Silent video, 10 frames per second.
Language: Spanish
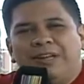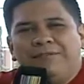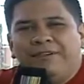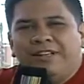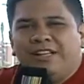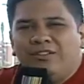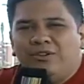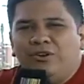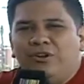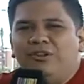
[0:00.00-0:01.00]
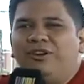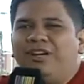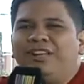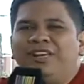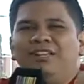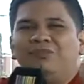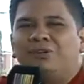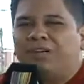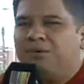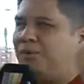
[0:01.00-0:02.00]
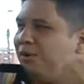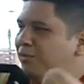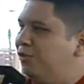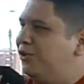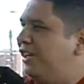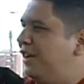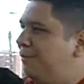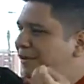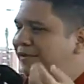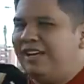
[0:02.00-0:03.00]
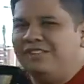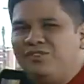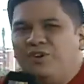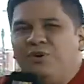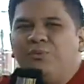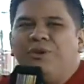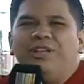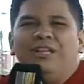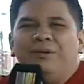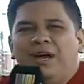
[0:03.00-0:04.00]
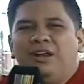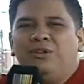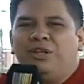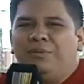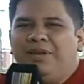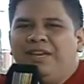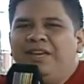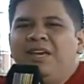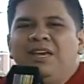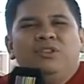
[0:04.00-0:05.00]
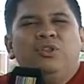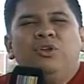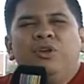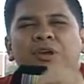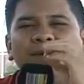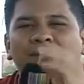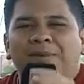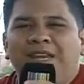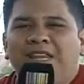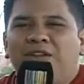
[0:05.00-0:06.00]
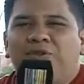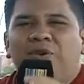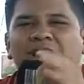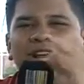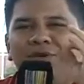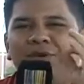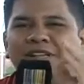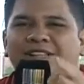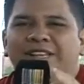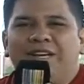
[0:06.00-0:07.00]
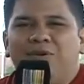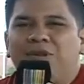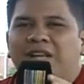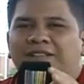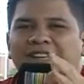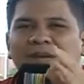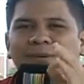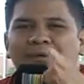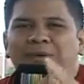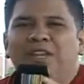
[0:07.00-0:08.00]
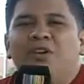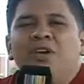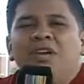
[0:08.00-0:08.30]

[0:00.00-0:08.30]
que fletan todo, que tienen su equipo de música, amplificación, pueden llevarlo también. Todo es bienvenido, toda la ayuda de Santa Cruz de la Sierra es bienvenida.